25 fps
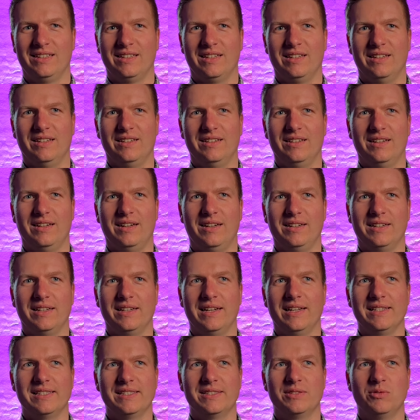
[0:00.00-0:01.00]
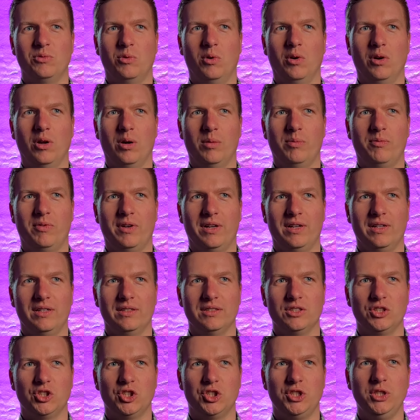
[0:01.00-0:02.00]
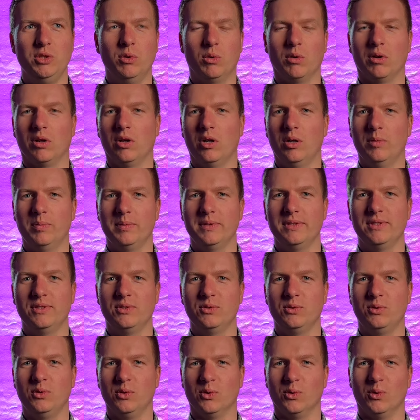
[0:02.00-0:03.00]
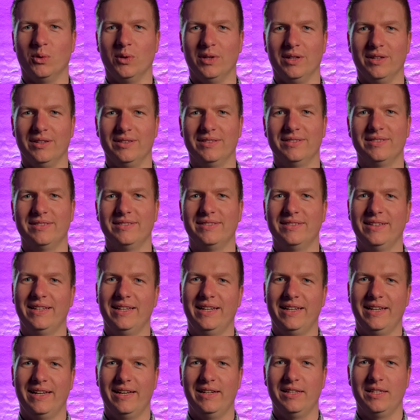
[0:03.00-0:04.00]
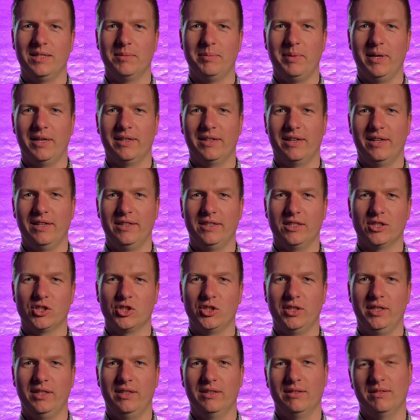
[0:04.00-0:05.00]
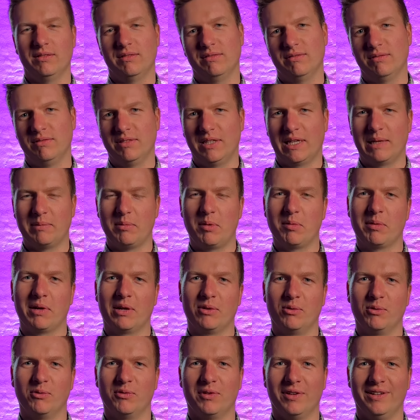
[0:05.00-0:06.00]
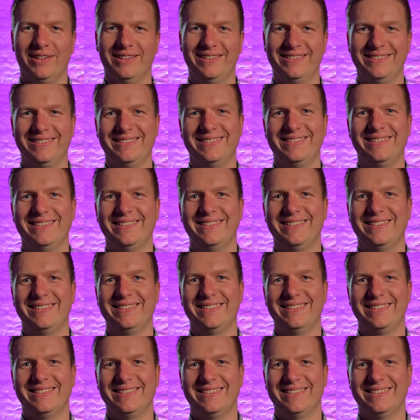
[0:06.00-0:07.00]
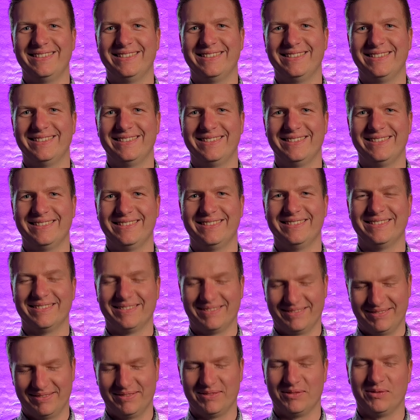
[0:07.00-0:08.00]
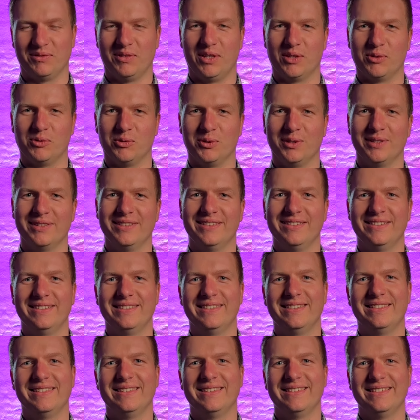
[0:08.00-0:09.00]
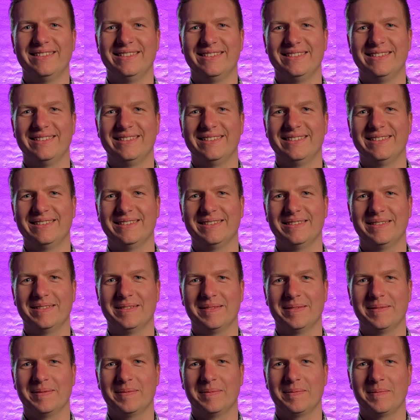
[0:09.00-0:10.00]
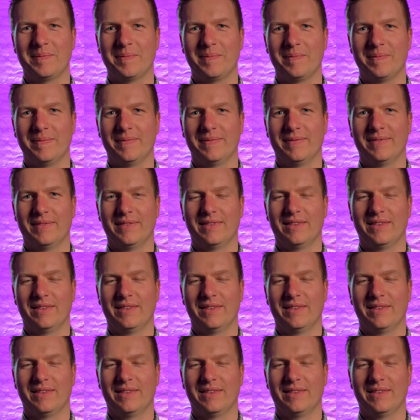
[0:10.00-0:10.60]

Äh, der letzte Urlaub war Skiurlaub in Südtirol. Herrliche Berge, herrlicher Schnee, leider nur ein kleiner Unfall. Hört sich aber trotzdem sehr gut an. War gut. Gas- oder Holzkohlegrill?